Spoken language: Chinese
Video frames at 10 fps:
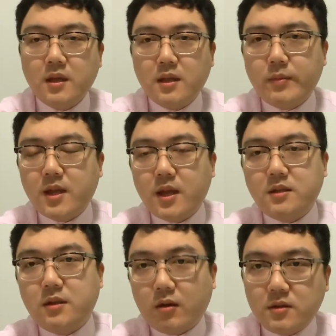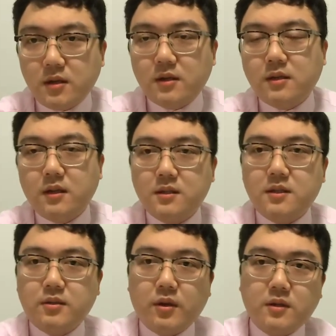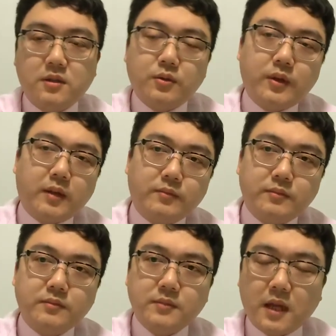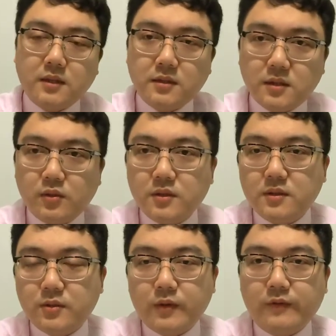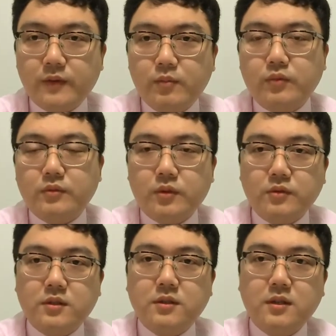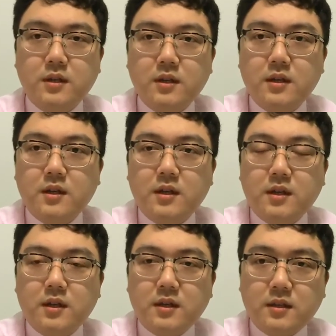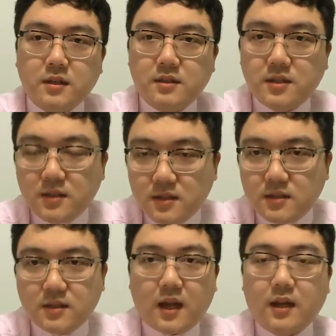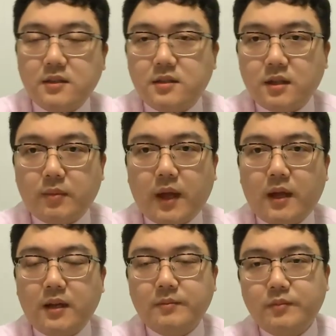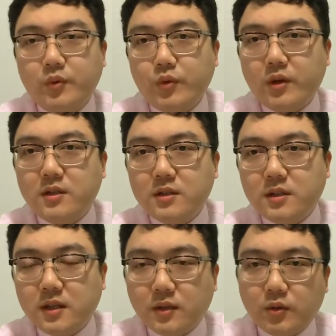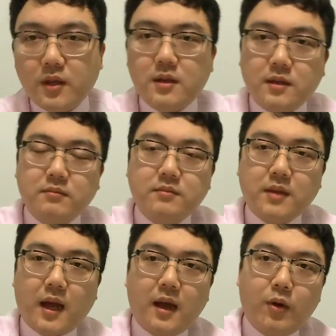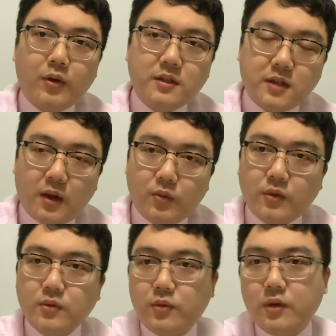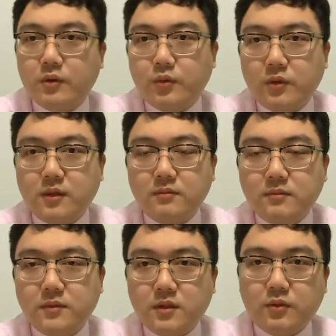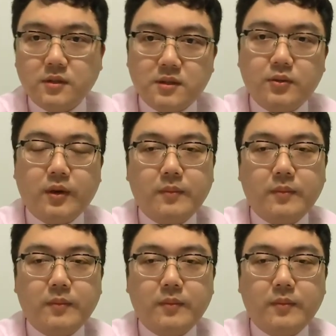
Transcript: 那么大家知道，任何集权社会啊，它的社会资源分布都是以金字塔式的排列，越是顶端的人，他会掌握越多的社会资源。